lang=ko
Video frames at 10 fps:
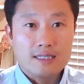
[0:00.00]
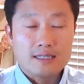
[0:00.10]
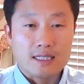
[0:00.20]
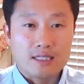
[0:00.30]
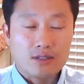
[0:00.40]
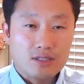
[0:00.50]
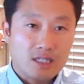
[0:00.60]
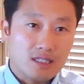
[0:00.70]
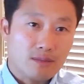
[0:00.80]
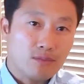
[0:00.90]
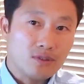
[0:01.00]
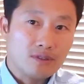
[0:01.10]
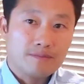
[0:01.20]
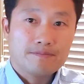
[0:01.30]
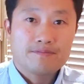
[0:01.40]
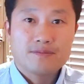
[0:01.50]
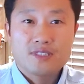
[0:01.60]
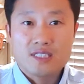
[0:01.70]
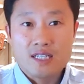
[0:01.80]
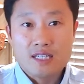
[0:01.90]
자, 그것에 대해서 한번
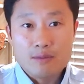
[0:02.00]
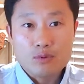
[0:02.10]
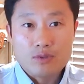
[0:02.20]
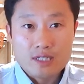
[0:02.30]
진행을 해보도록